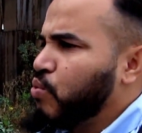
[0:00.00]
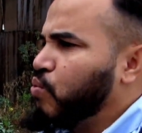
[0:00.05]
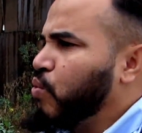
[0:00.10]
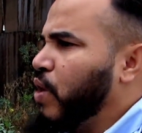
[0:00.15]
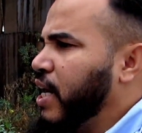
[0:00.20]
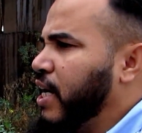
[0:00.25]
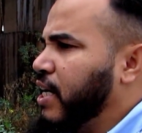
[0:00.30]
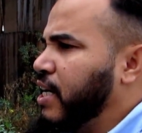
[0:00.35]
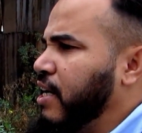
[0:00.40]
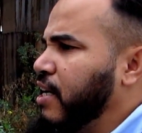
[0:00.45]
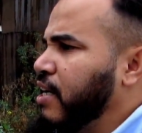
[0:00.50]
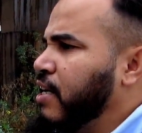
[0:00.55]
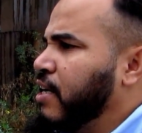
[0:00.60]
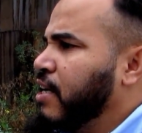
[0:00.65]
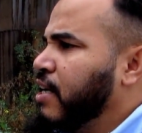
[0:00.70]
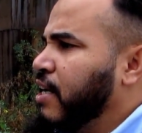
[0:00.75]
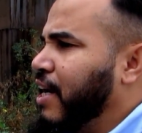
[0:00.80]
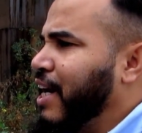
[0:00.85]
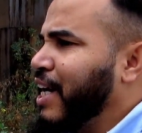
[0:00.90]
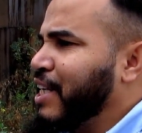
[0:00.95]
ولكن
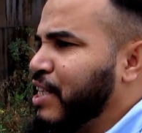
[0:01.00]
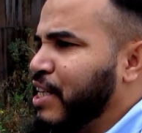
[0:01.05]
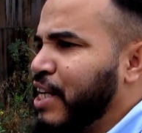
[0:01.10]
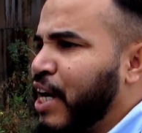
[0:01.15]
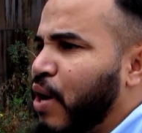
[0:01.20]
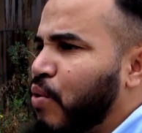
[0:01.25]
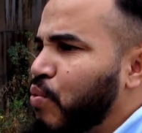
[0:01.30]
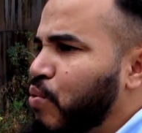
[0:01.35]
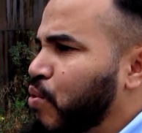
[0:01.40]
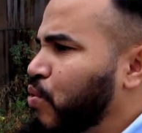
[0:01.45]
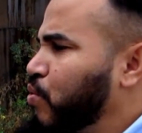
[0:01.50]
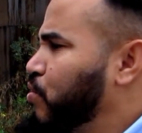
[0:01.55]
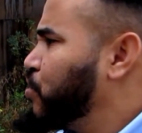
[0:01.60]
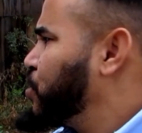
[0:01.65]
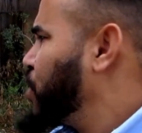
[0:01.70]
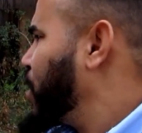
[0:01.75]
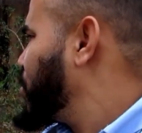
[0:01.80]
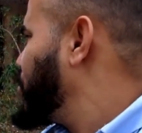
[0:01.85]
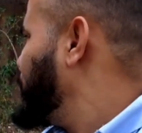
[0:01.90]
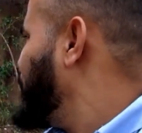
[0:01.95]
غادي نحاولوا
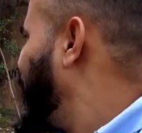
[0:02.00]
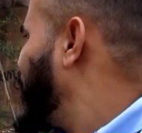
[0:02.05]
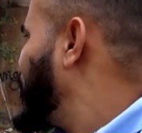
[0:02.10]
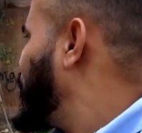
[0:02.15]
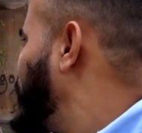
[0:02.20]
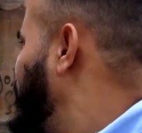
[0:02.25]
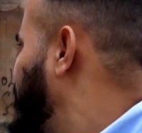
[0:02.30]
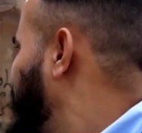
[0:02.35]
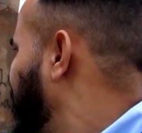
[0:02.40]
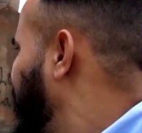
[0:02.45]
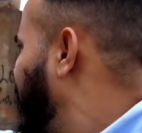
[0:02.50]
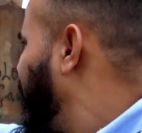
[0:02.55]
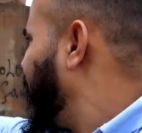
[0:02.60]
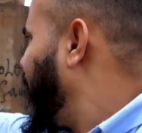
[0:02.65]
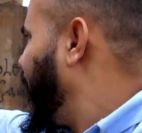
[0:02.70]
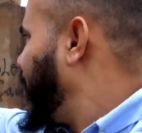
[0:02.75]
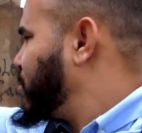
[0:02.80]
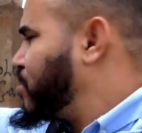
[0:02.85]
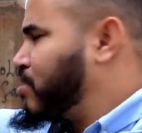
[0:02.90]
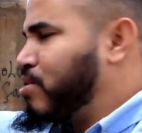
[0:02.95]
نشاركوا معكم
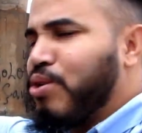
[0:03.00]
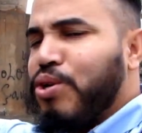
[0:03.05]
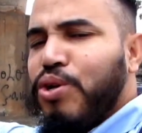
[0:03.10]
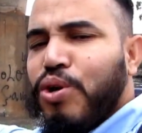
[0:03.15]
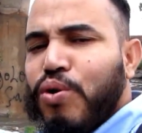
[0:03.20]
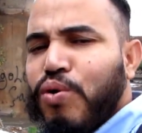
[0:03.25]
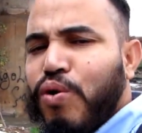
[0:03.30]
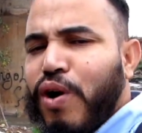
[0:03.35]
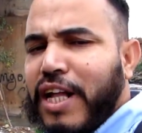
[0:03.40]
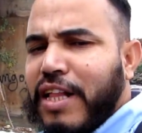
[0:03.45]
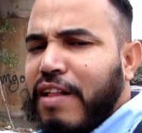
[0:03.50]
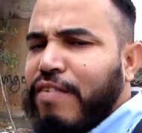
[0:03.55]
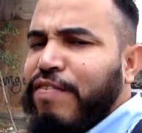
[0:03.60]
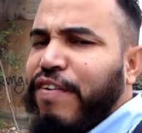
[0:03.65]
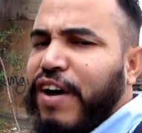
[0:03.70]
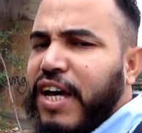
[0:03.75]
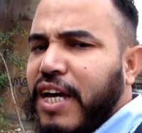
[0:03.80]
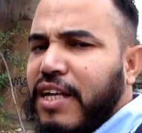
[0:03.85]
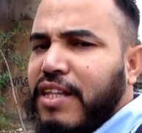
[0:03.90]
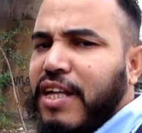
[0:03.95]
هذا السيور وهذا
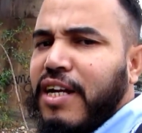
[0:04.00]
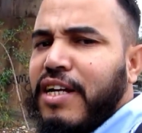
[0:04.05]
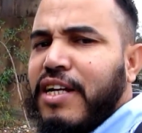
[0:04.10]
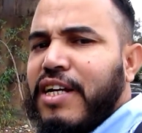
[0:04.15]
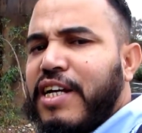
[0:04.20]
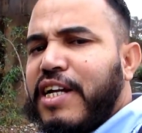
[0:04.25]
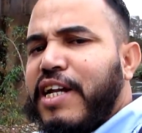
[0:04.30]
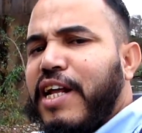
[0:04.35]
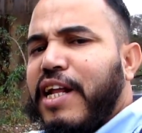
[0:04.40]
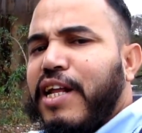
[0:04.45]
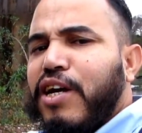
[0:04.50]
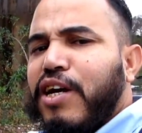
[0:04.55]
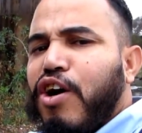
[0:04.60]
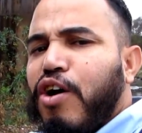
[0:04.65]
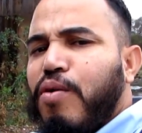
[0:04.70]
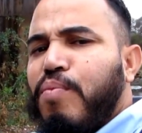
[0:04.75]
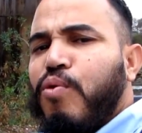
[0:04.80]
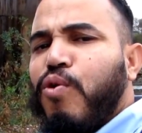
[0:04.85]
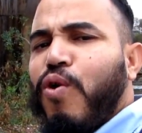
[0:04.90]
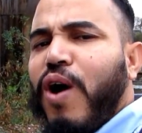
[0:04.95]
الفيضان اللي عليكم
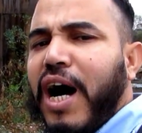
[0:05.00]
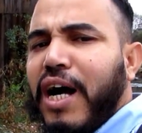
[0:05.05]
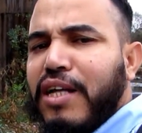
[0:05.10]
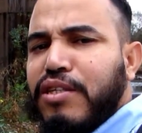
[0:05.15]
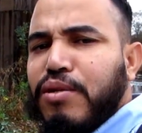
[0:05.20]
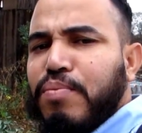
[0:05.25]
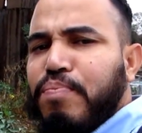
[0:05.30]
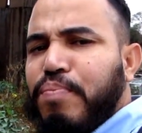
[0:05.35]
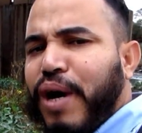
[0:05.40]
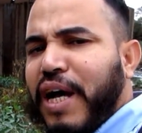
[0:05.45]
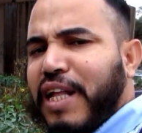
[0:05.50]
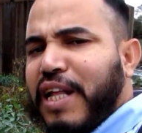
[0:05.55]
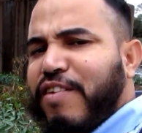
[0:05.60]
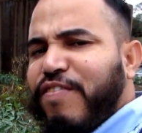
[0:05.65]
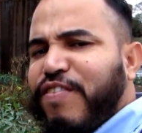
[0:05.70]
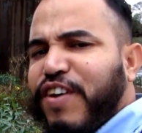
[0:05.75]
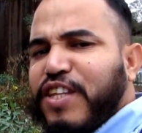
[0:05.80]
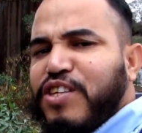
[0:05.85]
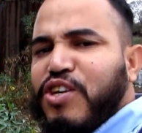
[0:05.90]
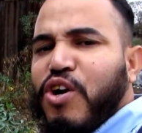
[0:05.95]
هو تبعوا هذا
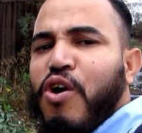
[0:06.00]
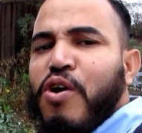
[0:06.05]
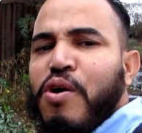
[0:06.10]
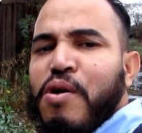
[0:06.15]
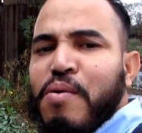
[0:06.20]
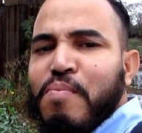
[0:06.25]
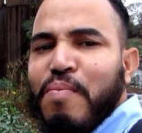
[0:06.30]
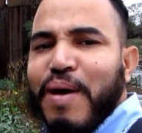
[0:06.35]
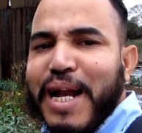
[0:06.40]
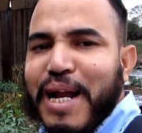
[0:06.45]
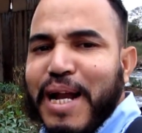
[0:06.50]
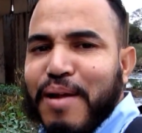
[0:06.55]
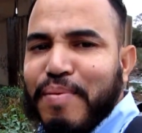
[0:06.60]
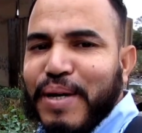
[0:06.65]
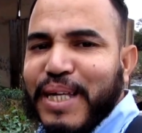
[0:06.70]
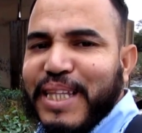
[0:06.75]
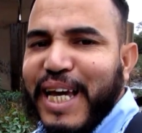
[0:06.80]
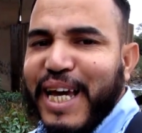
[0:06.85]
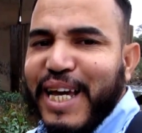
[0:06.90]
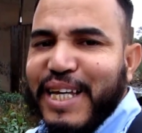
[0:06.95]
الفيديو من
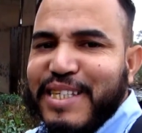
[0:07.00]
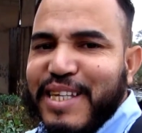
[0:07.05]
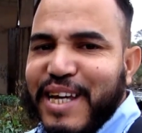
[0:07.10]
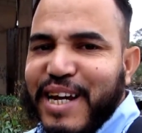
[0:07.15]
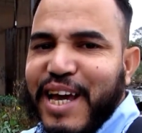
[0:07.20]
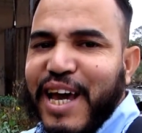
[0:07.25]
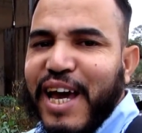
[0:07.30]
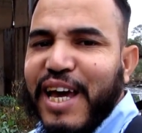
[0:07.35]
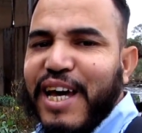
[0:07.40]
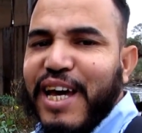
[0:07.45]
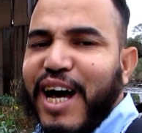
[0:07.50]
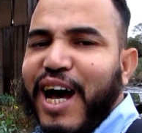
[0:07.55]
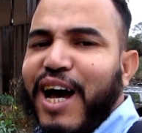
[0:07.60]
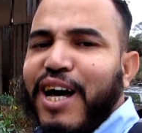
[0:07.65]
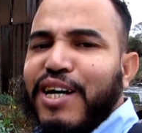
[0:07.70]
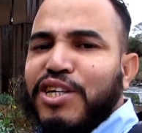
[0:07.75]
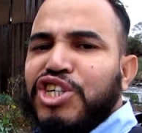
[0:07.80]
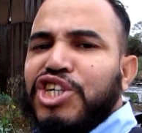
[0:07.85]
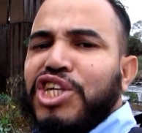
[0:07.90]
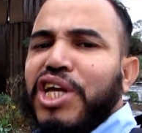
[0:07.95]
البدايه حتى النهايه
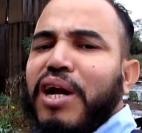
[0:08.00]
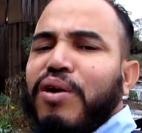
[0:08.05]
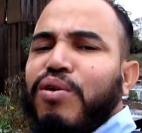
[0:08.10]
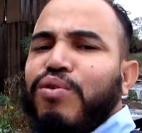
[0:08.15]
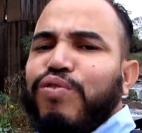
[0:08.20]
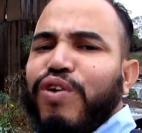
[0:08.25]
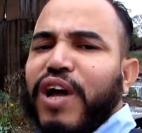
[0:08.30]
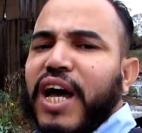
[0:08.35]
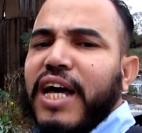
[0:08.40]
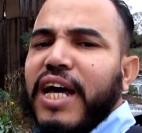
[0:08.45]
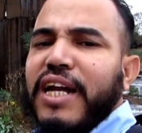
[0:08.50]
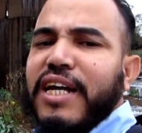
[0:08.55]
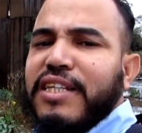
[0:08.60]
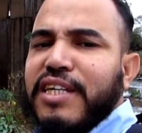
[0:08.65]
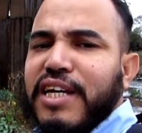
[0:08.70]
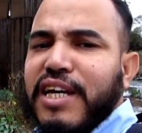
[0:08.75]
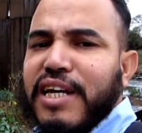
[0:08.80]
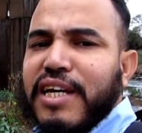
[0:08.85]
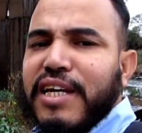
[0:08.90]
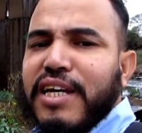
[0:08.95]
اشتركوا في القناه
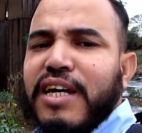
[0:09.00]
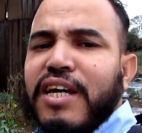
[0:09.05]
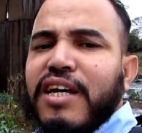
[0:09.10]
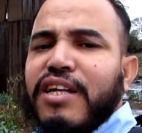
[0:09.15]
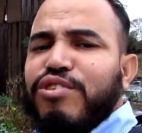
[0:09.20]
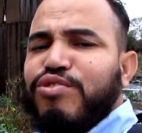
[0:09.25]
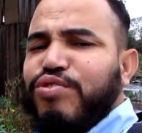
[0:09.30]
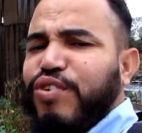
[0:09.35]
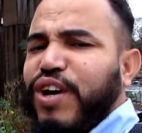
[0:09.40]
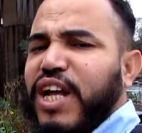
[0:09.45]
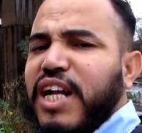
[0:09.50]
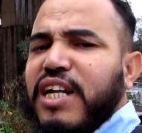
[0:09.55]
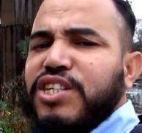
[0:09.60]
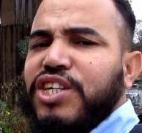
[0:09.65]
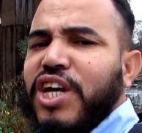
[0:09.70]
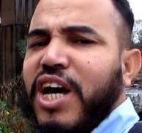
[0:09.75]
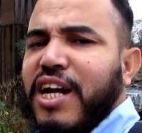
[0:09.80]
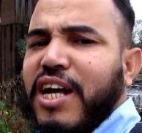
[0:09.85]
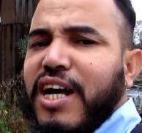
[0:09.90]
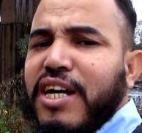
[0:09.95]
ديالي تفعيل
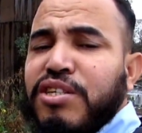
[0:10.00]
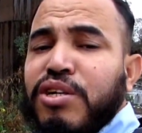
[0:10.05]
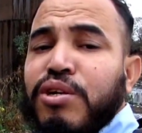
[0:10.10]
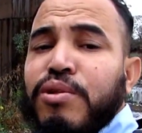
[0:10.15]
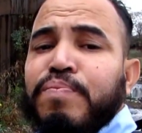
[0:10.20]
الجرس